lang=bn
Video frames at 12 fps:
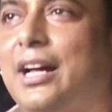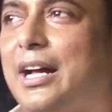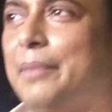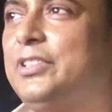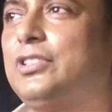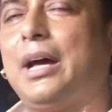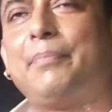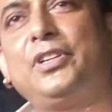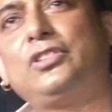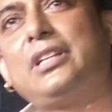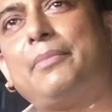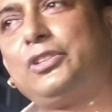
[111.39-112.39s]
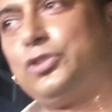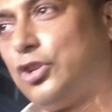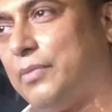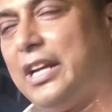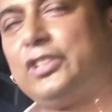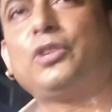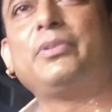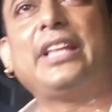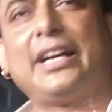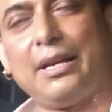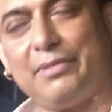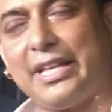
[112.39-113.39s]
আমি যে আপনি যদি আমার ছোটোবেলার ছবি
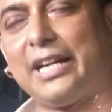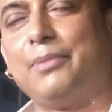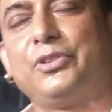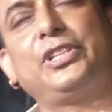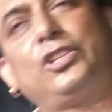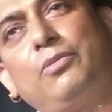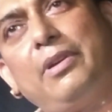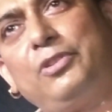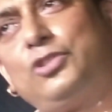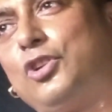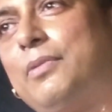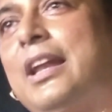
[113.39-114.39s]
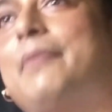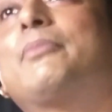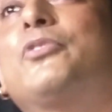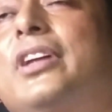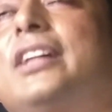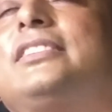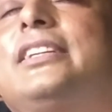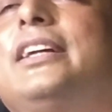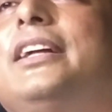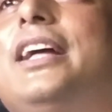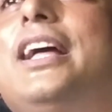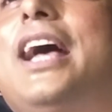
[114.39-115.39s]
দেখেন আমি দেখাবো সে সময় আমি ছোটোবেলা আমার মনে আছে
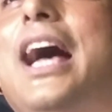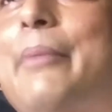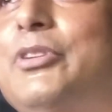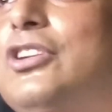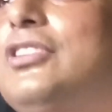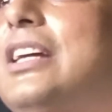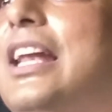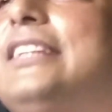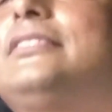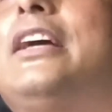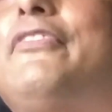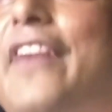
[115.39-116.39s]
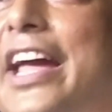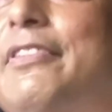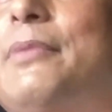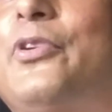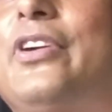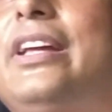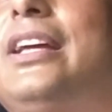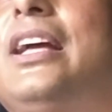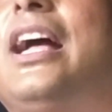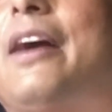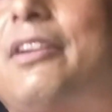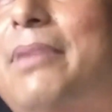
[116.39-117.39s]
আমি যখন ক্লাস ফাইভে পড়ি
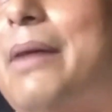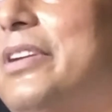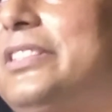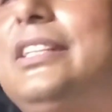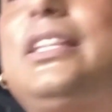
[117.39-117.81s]
আমার বাবার সাথে